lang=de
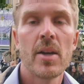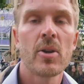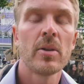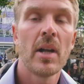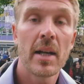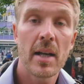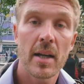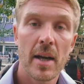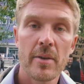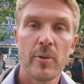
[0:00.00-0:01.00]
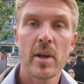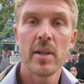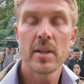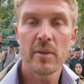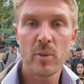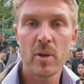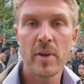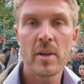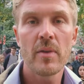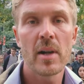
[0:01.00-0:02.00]
Ich konnte leider keinen für ein Interview
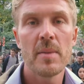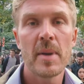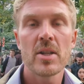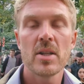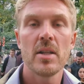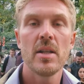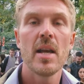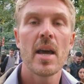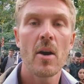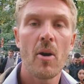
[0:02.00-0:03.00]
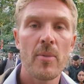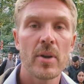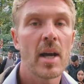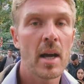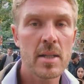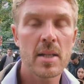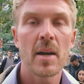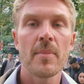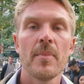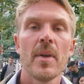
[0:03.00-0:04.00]
gewinnen, weil die Menschen, die hierher gekommen sind, Angst
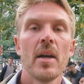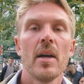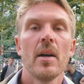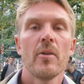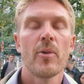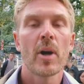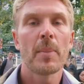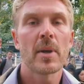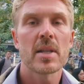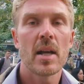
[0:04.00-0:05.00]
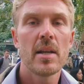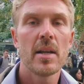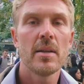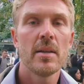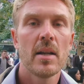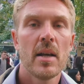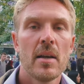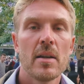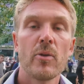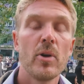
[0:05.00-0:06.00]
haben vor Repressalien.
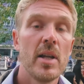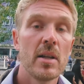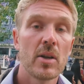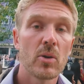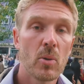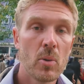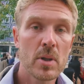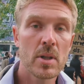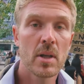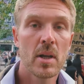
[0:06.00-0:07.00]
Es wurde ihnen gedroht.